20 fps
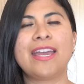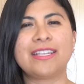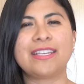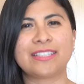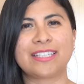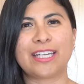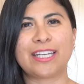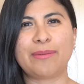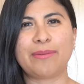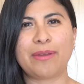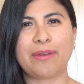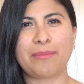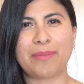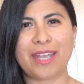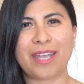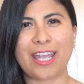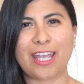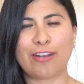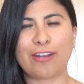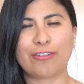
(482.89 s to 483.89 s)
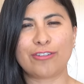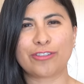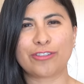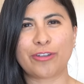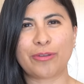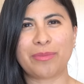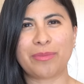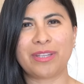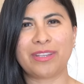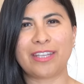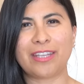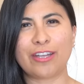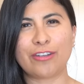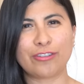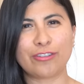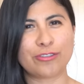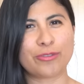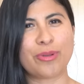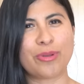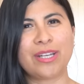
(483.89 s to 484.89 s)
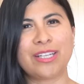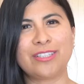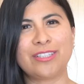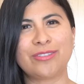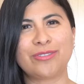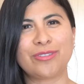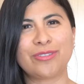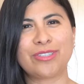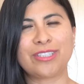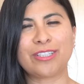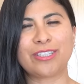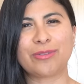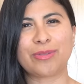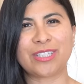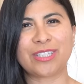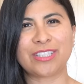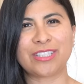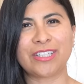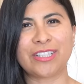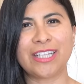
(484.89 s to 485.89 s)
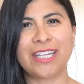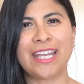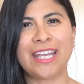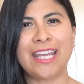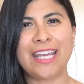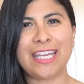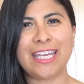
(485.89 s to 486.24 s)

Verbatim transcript: escríbeme en los comentarios cuál es tu situación